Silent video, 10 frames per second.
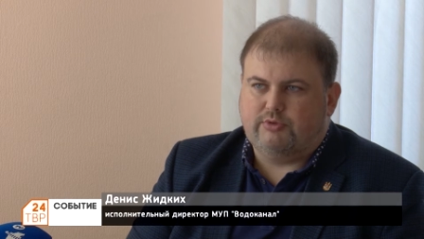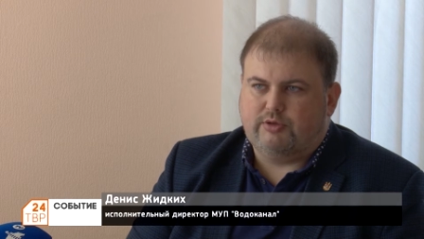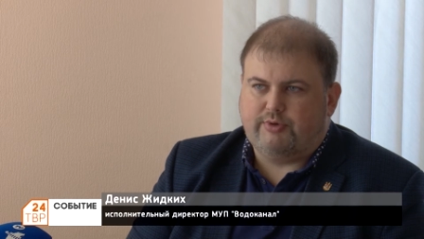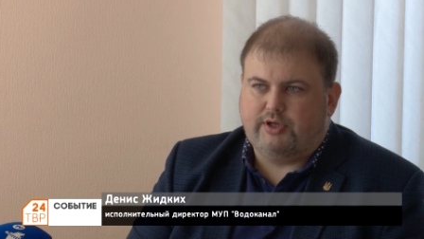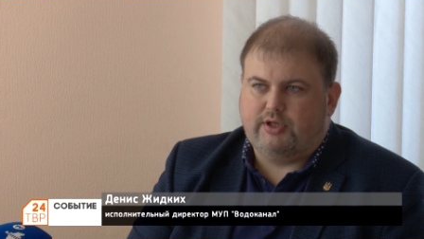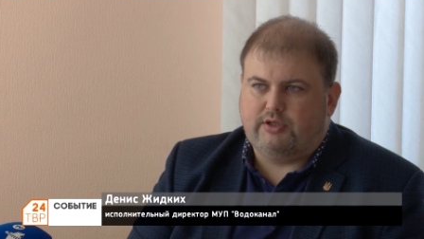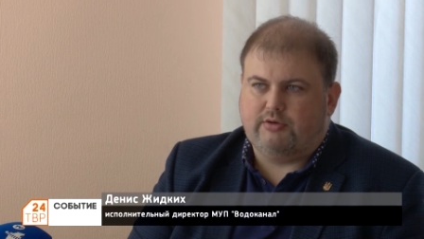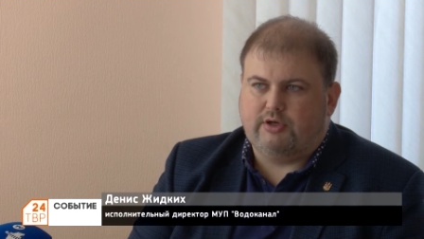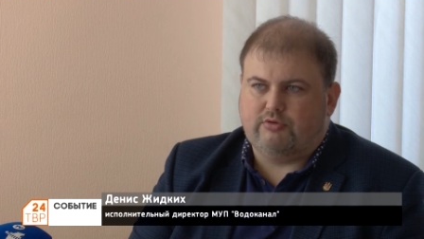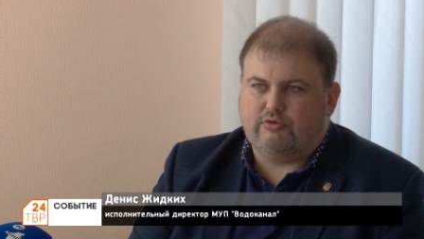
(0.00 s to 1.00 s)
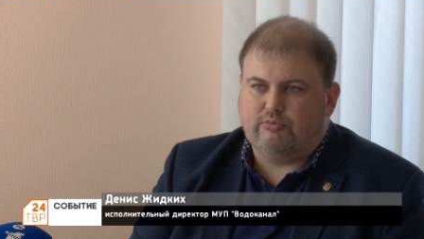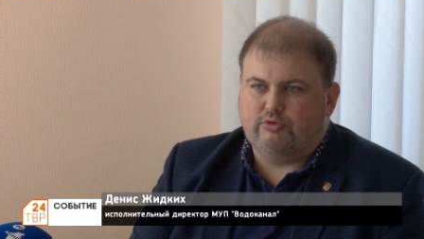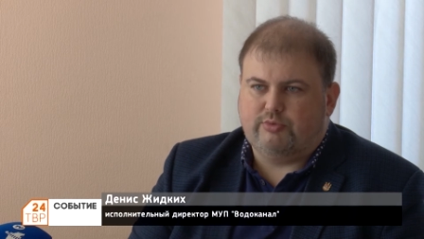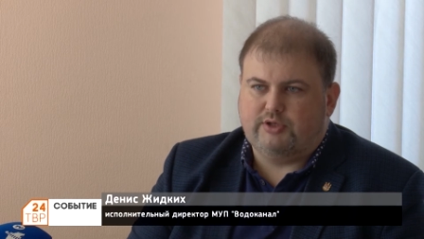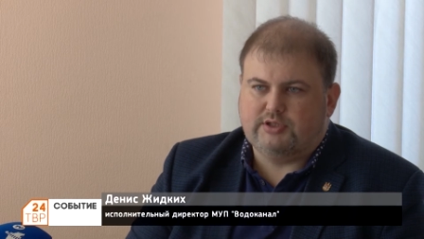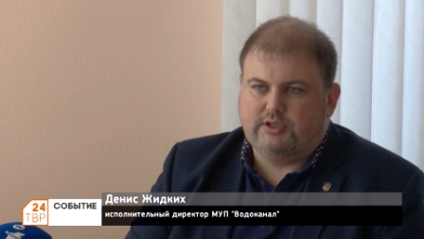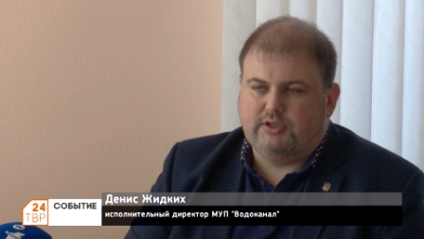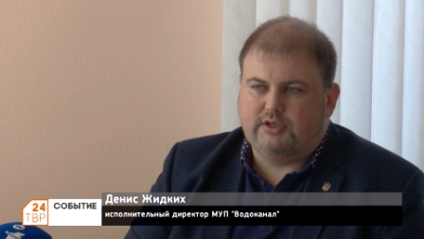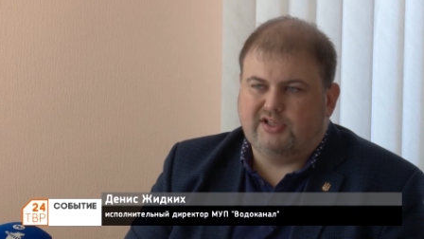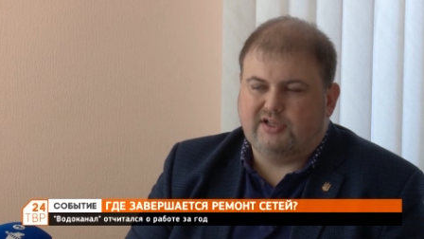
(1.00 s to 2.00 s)
мероприятий, которые будут
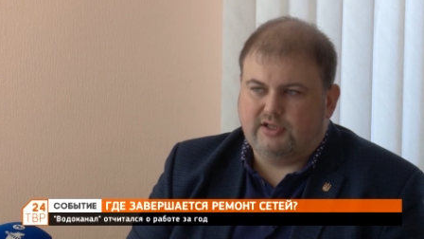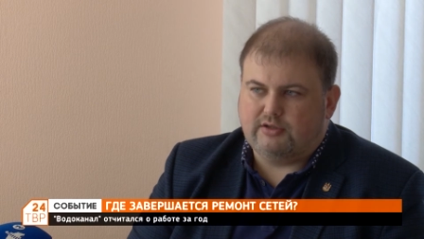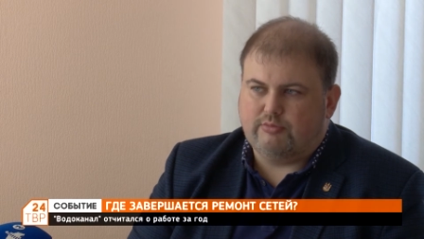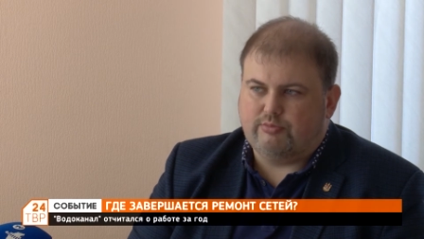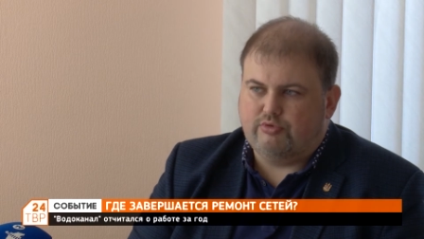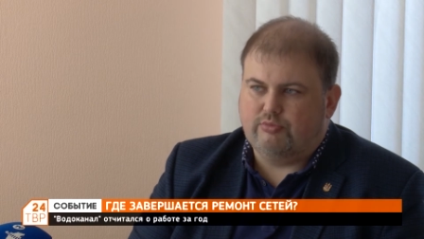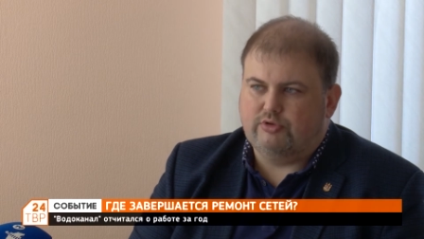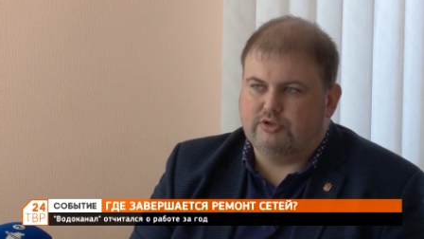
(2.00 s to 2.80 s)
происходить конкретно по,